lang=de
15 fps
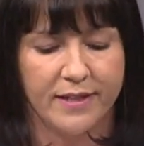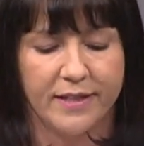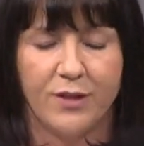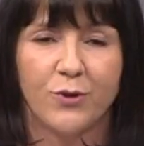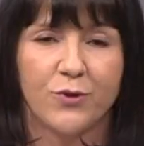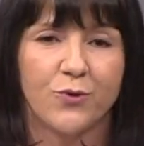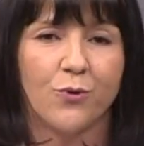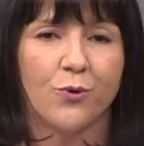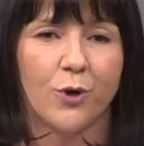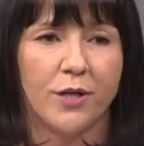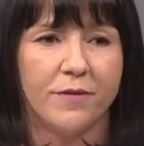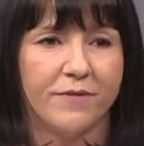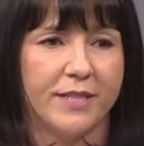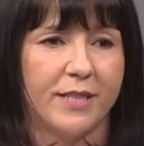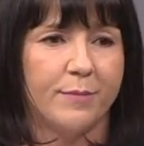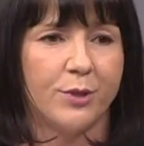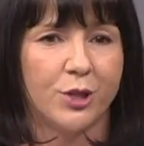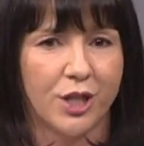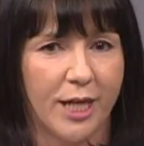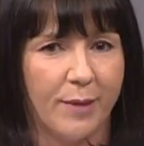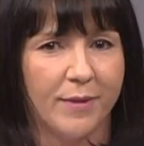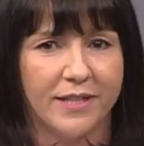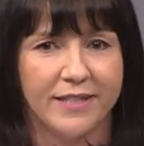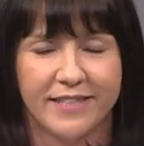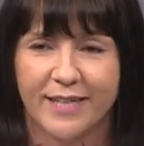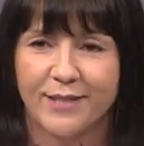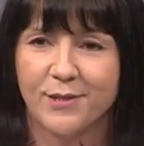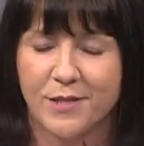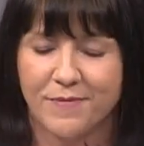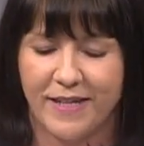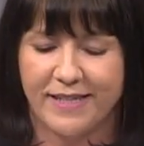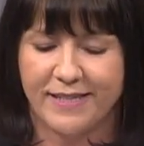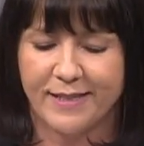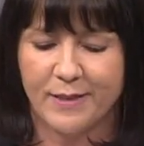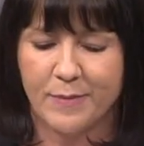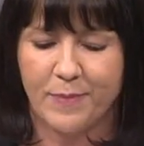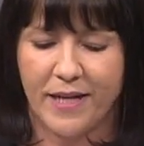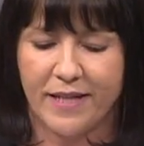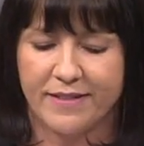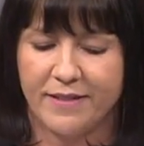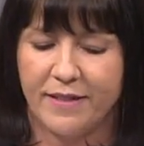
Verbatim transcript: Denn nur so können wir den beschämenden 26. Platz